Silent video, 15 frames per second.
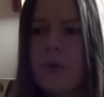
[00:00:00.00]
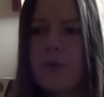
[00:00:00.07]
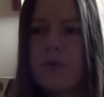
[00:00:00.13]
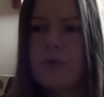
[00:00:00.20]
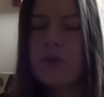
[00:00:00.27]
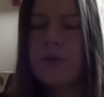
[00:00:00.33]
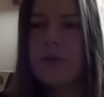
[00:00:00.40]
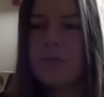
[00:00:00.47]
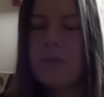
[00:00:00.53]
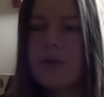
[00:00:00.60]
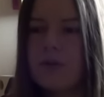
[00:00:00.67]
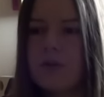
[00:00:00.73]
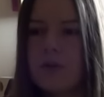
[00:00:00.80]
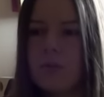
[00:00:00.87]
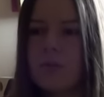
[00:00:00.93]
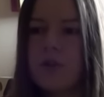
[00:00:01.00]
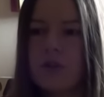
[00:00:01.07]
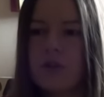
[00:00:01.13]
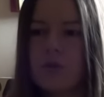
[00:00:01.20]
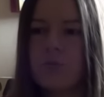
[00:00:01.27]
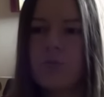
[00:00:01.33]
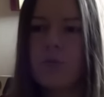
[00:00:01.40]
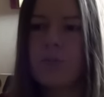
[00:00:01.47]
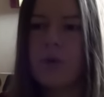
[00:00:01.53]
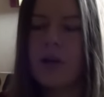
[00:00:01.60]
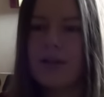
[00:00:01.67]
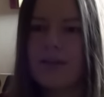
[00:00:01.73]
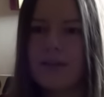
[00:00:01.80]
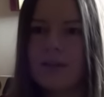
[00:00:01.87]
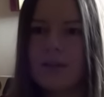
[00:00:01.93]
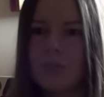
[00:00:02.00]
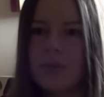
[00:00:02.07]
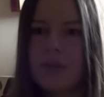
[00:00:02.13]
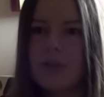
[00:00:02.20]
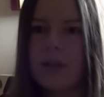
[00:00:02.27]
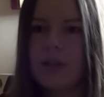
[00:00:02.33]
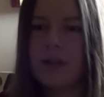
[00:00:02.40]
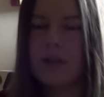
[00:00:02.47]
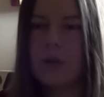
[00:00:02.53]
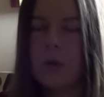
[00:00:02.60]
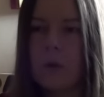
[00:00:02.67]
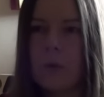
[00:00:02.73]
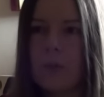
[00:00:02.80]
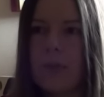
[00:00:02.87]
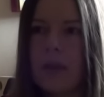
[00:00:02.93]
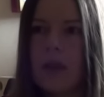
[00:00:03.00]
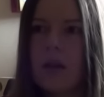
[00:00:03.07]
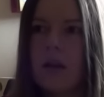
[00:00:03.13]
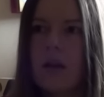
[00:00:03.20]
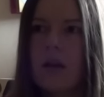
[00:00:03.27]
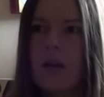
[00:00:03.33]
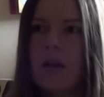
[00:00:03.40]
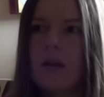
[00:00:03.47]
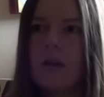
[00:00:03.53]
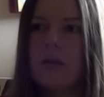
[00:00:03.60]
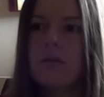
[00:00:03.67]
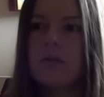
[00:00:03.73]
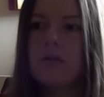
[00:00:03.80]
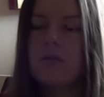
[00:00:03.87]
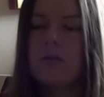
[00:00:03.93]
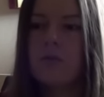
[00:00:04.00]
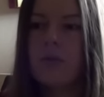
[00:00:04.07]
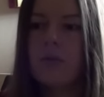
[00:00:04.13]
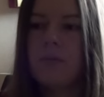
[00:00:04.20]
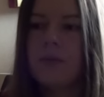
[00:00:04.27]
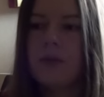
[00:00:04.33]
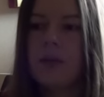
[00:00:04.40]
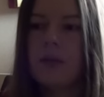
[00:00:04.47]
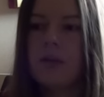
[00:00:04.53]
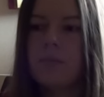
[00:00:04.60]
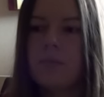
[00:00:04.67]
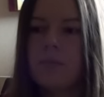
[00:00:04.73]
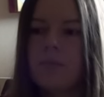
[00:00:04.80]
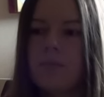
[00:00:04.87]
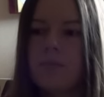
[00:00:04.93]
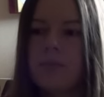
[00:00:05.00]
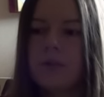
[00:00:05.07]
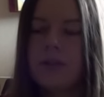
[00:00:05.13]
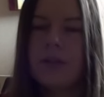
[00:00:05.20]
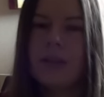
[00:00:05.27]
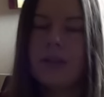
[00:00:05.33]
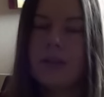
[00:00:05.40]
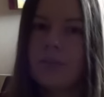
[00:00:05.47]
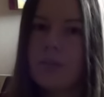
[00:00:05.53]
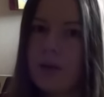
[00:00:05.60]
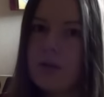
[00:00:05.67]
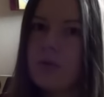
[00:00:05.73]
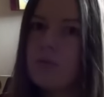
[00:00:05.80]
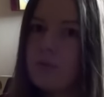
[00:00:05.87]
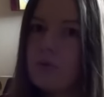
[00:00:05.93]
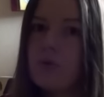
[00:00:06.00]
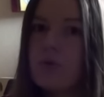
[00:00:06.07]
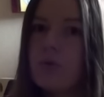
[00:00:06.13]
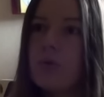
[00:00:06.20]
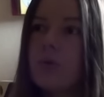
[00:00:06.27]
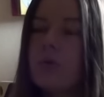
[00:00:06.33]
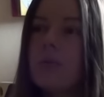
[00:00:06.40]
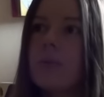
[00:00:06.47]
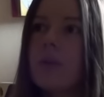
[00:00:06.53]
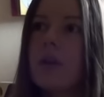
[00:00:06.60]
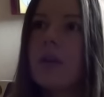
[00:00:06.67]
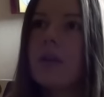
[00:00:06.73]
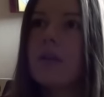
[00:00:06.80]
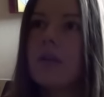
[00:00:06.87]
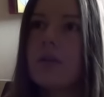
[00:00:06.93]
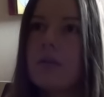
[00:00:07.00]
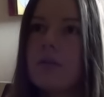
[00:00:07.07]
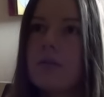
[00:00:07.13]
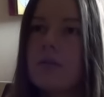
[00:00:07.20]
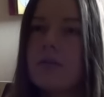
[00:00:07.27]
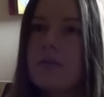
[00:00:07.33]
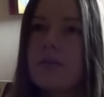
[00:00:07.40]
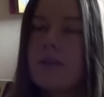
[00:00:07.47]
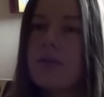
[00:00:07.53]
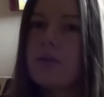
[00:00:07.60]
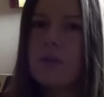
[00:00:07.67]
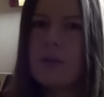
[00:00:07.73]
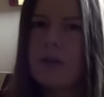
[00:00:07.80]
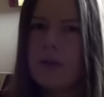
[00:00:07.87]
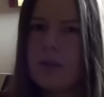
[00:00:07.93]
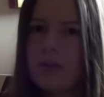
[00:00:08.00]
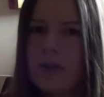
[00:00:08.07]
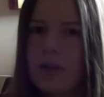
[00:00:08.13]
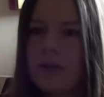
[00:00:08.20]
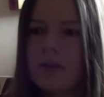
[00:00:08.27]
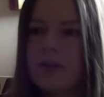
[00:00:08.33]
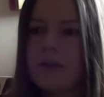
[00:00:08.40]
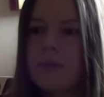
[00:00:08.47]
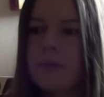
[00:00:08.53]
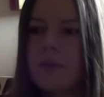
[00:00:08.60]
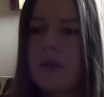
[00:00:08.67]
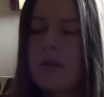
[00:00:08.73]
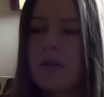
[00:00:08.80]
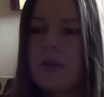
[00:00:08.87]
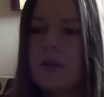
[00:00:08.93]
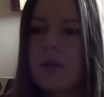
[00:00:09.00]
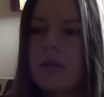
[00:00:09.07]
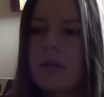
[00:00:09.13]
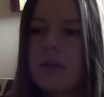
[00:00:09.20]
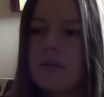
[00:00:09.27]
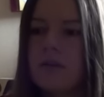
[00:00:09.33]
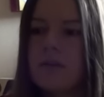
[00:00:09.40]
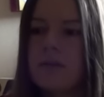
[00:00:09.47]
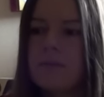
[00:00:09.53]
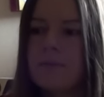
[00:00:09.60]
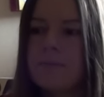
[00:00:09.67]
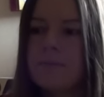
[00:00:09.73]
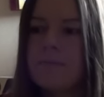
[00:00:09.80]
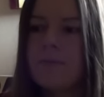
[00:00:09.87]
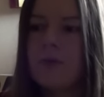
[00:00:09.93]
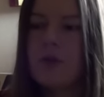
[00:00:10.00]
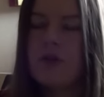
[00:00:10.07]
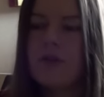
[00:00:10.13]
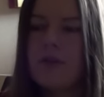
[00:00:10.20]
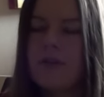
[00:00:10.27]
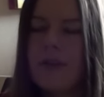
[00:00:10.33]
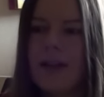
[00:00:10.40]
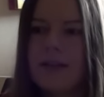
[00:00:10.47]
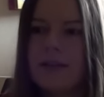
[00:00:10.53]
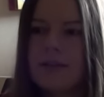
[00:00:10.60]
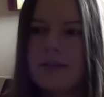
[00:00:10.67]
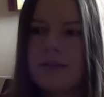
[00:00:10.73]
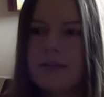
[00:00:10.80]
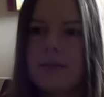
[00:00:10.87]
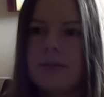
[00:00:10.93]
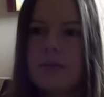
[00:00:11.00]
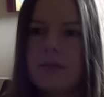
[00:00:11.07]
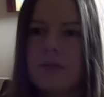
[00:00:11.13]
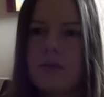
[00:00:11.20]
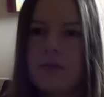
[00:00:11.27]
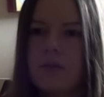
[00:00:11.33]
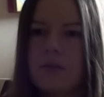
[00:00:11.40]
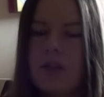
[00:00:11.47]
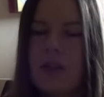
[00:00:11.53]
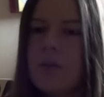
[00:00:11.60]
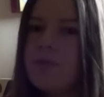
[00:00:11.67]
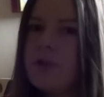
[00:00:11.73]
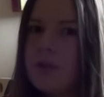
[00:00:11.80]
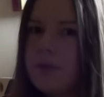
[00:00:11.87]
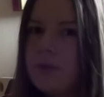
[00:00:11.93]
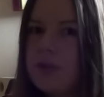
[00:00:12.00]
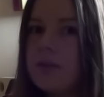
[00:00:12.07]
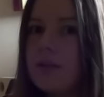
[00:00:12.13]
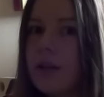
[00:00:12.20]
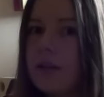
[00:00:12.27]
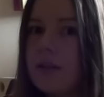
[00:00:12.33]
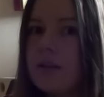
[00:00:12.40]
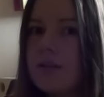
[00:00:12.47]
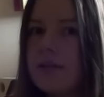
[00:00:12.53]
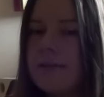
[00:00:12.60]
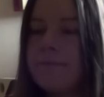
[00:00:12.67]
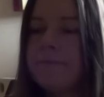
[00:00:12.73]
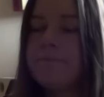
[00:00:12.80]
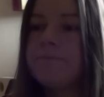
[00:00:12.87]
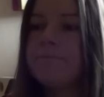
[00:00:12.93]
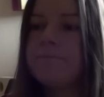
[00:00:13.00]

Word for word: Oczywiście bardzo dobrze też był pokazany Pita jako człowiek poddany praniu mózgu, zdezorientowany, y, rozchwiany, nieprzewidywalny.